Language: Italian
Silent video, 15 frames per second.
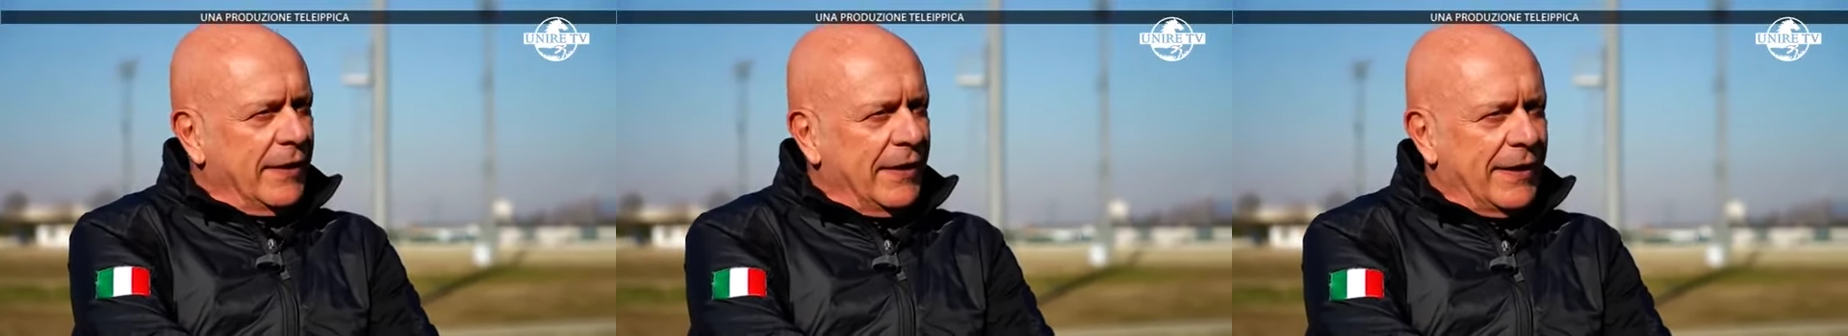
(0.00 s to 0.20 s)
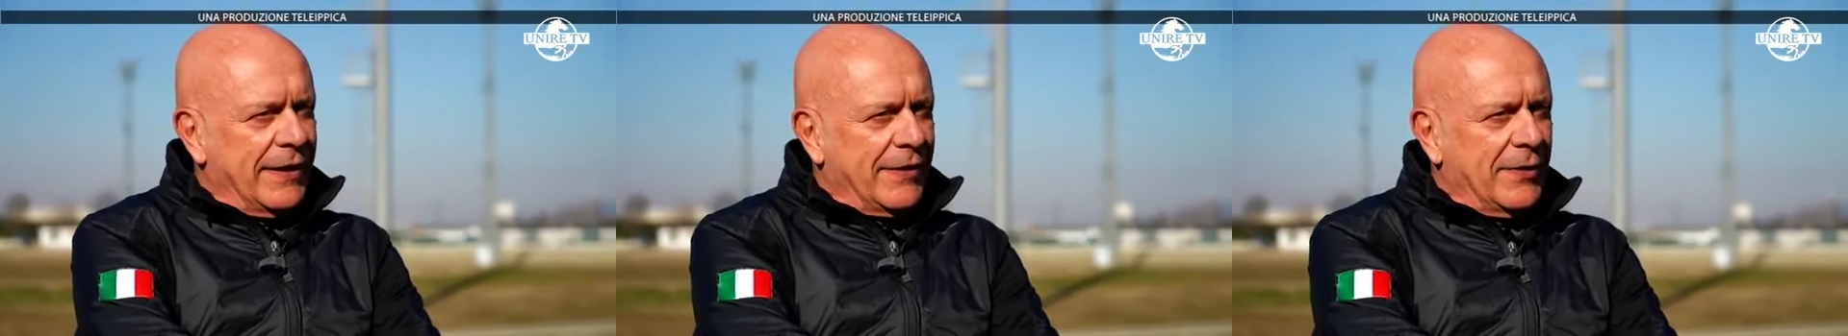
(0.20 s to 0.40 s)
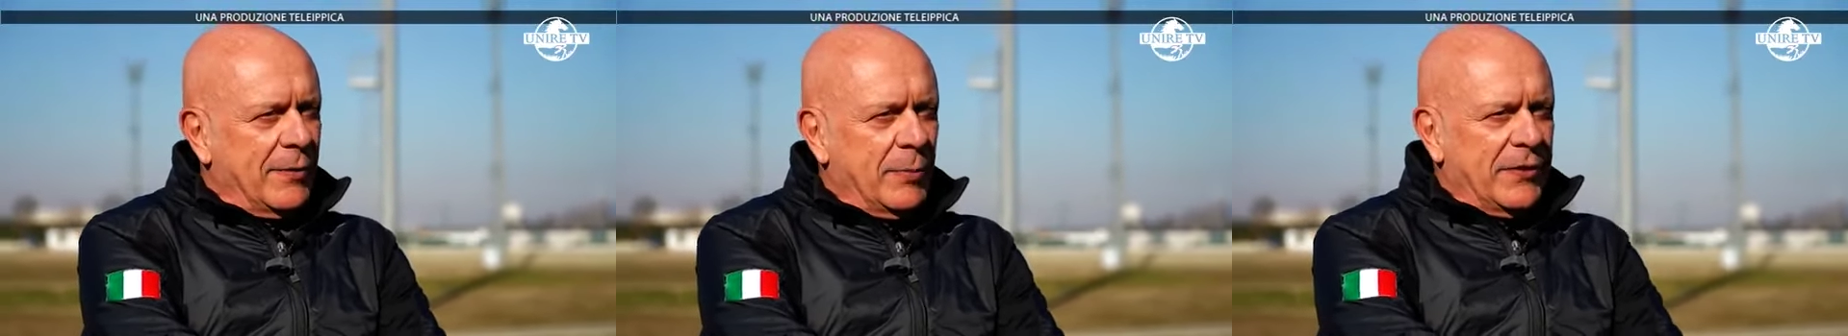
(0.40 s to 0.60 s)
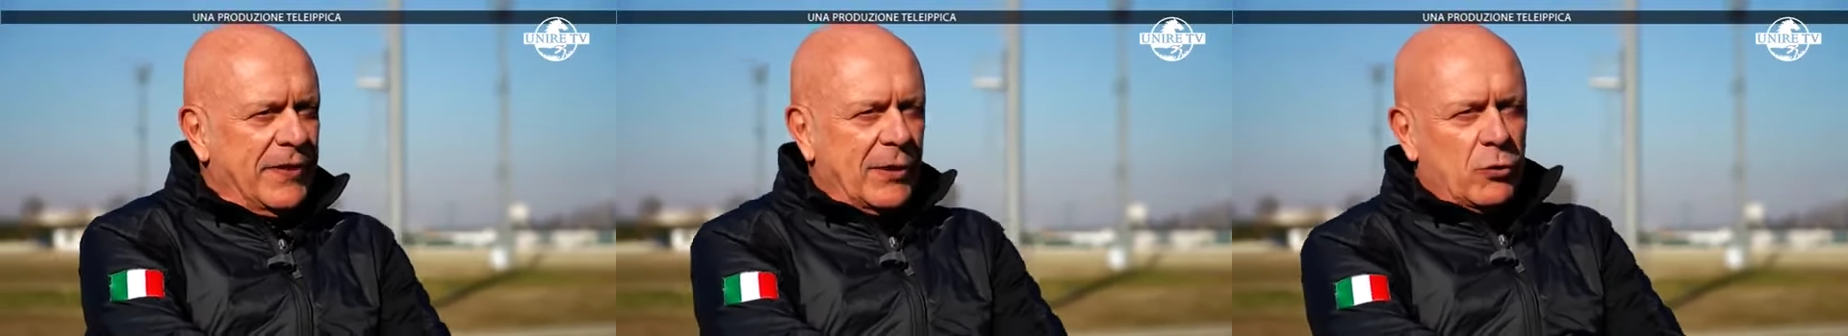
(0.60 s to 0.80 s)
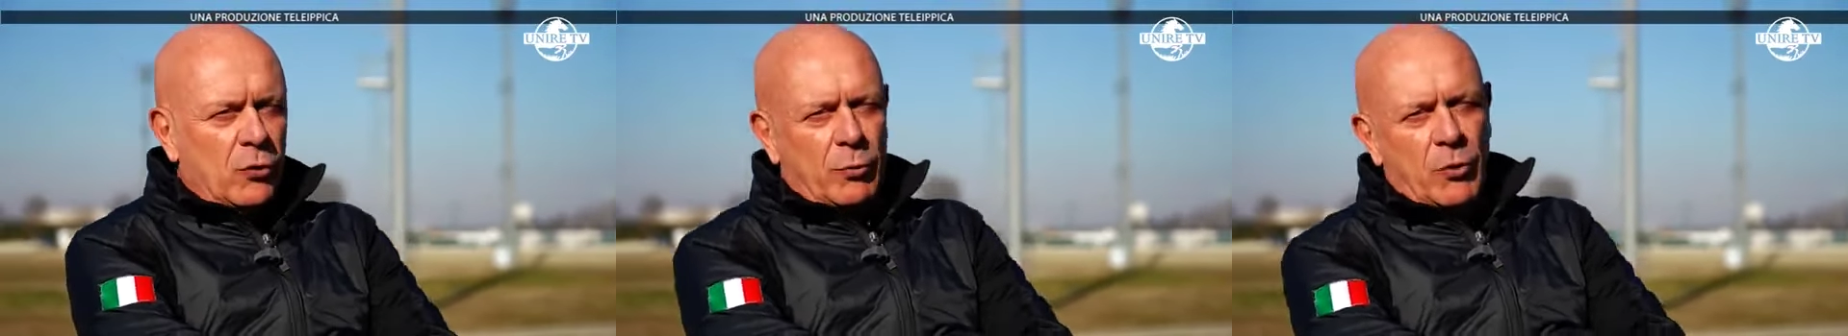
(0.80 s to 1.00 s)
era sempre
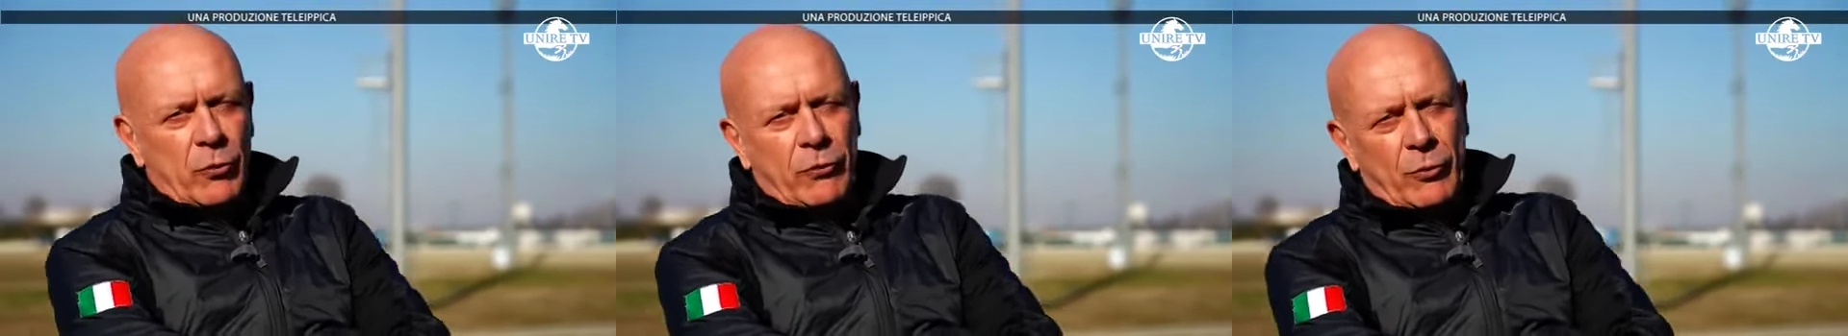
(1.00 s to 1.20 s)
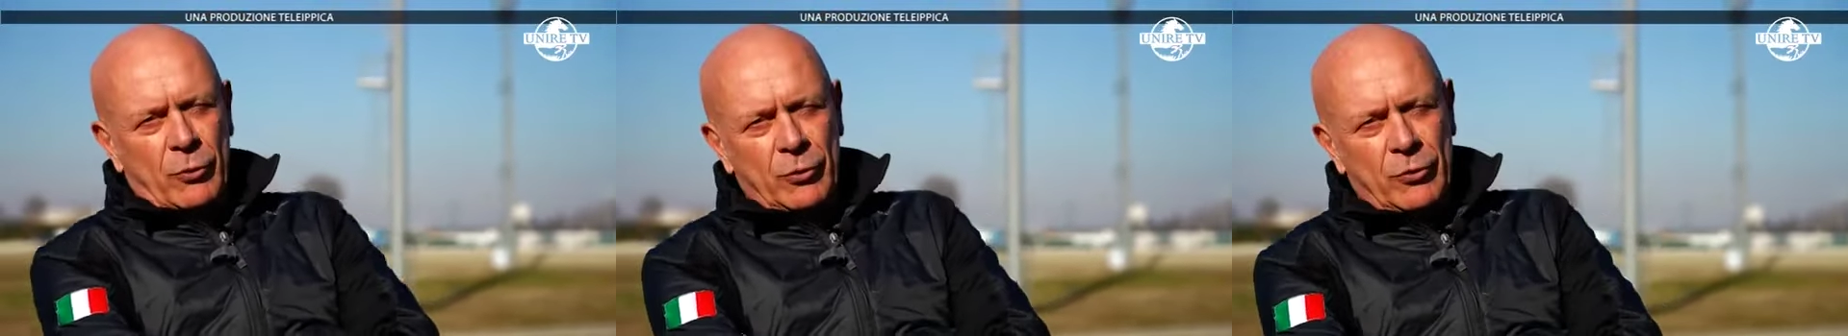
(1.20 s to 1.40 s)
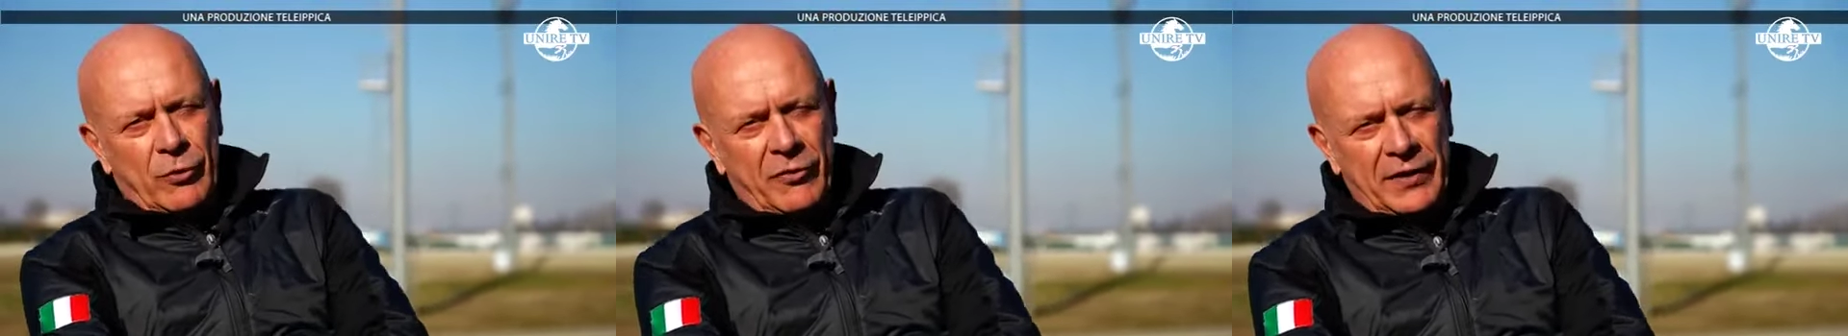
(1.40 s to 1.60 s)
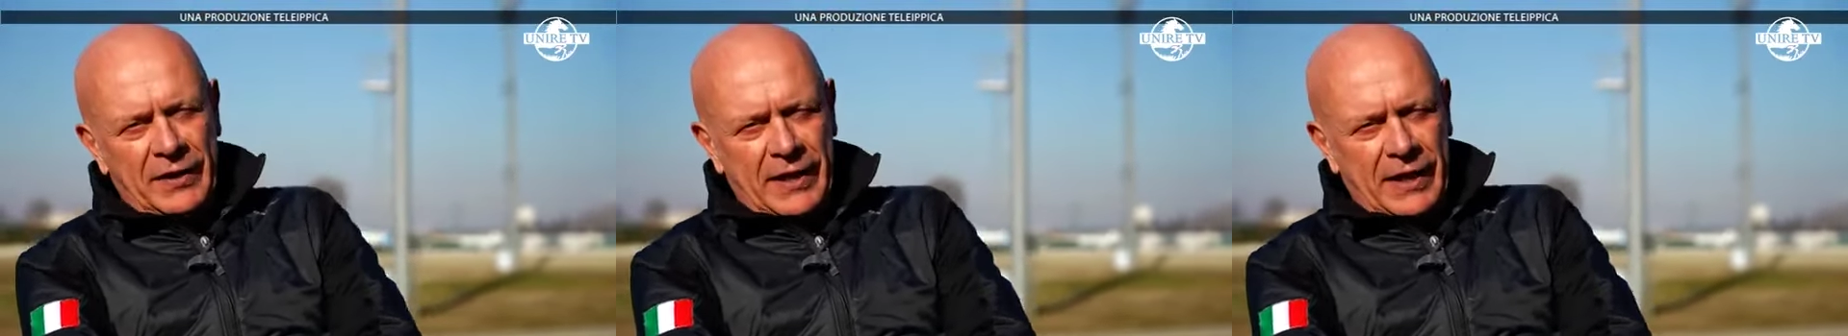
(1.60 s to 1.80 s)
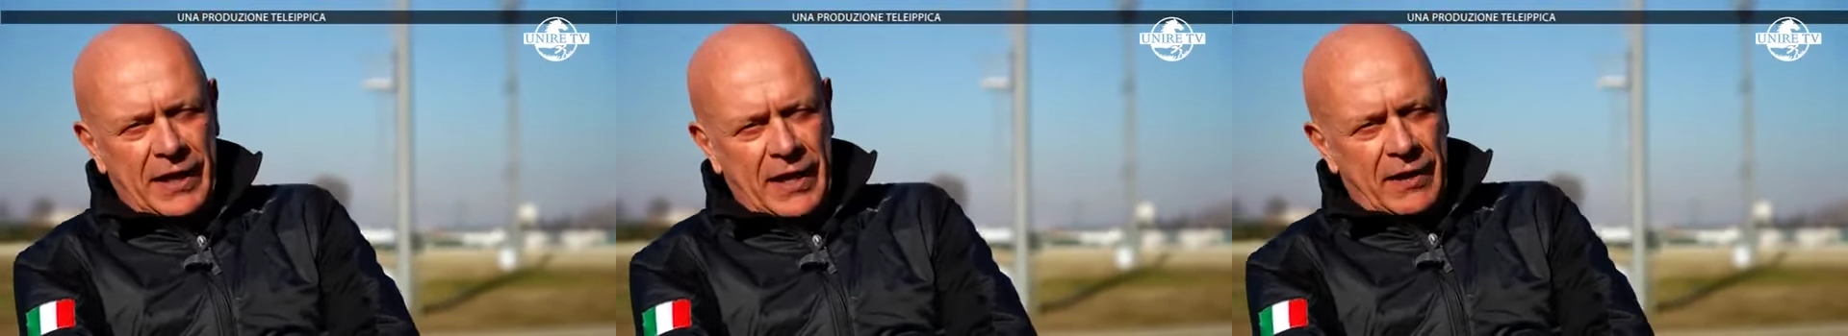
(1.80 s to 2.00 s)
stato il mio sogno fin
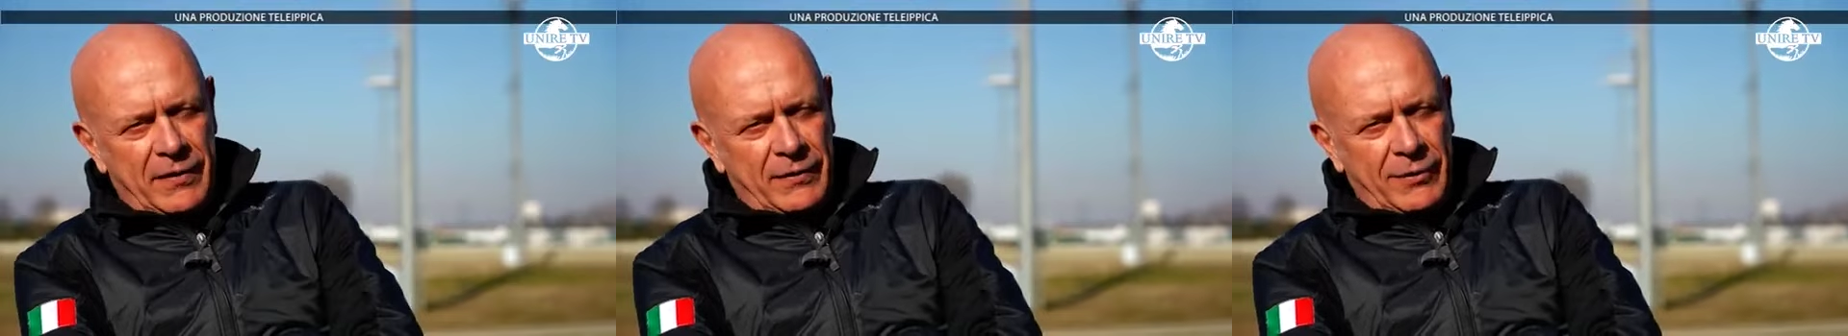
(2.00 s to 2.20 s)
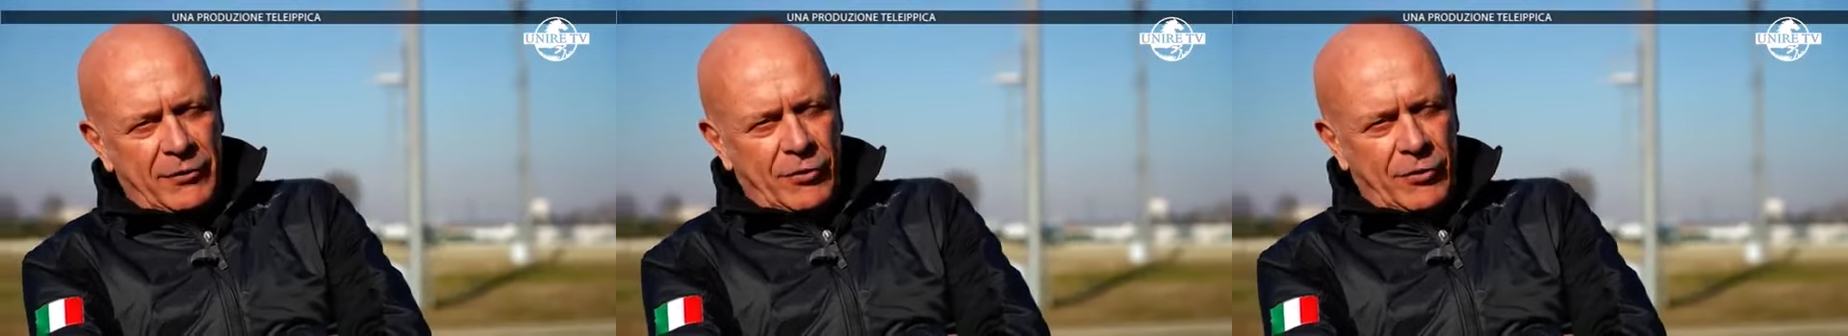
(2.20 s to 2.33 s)
da ragazzo,